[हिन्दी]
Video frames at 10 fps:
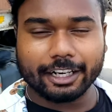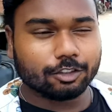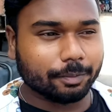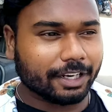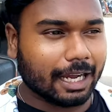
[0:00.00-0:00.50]

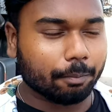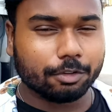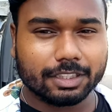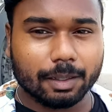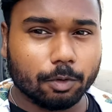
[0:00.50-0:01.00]
दोस्तों अभी
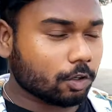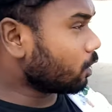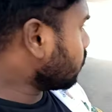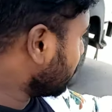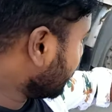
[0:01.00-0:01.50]
रामपुर से हम लोग
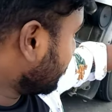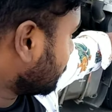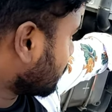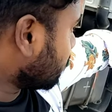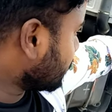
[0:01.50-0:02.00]
को
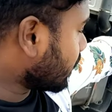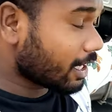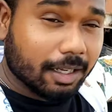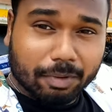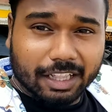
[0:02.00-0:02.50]
इस तरफ जाना
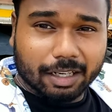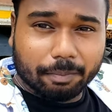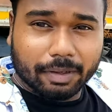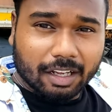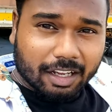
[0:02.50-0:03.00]
है मतलब
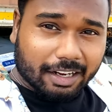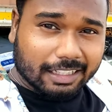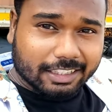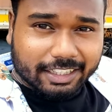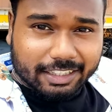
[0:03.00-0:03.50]

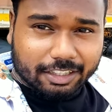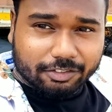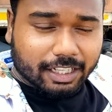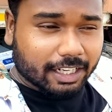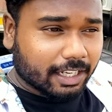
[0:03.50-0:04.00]
रांची के तरफ
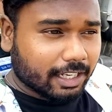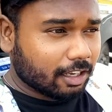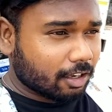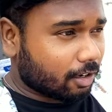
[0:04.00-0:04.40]
जाना है